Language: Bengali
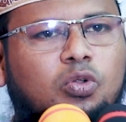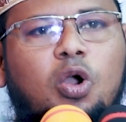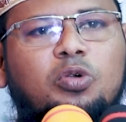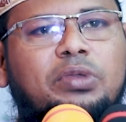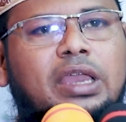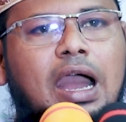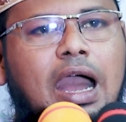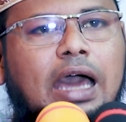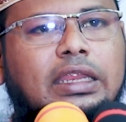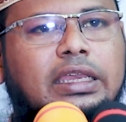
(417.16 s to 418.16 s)
কৌমিয়া
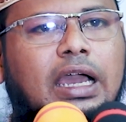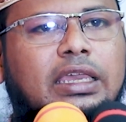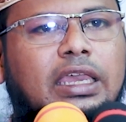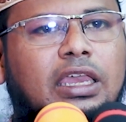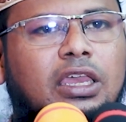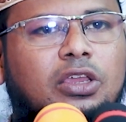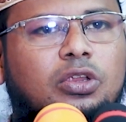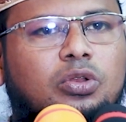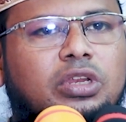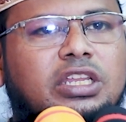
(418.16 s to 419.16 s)
আলিয়াকে
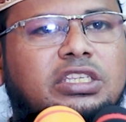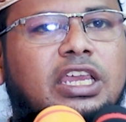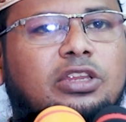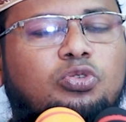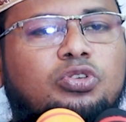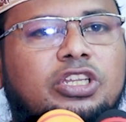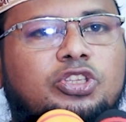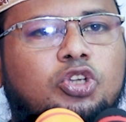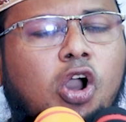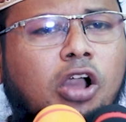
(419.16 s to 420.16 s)
নিজের দুটি
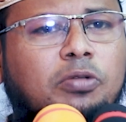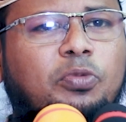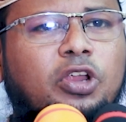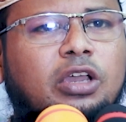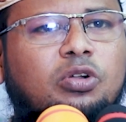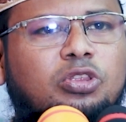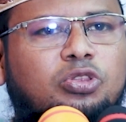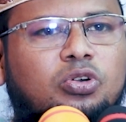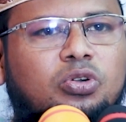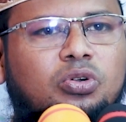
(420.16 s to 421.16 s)
চোখ মনে
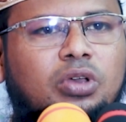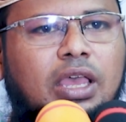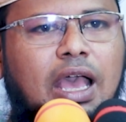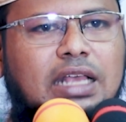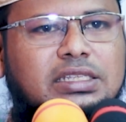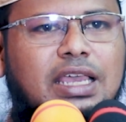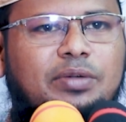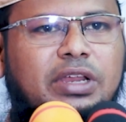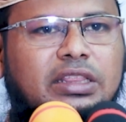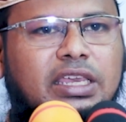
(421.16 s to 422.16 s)
করত আজকে
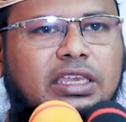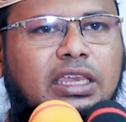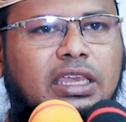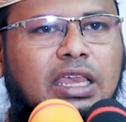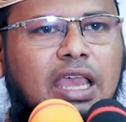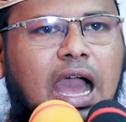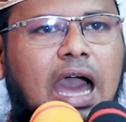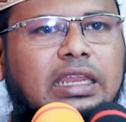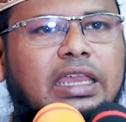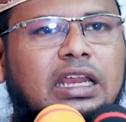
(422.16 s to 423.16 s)
আমরা দেখি
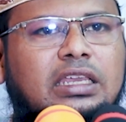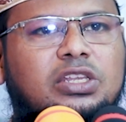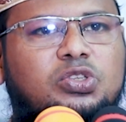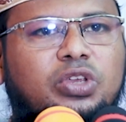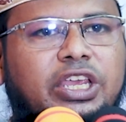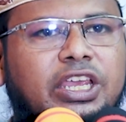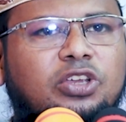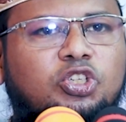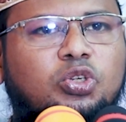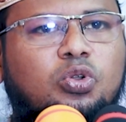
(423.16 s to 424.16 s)
আলিয়ার কিছু
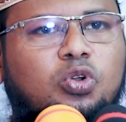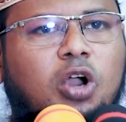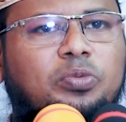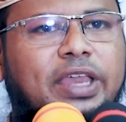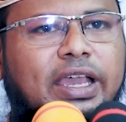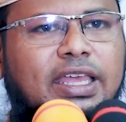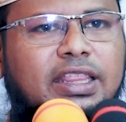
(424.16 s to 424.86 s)
হিংসুক কৌমিয়াকে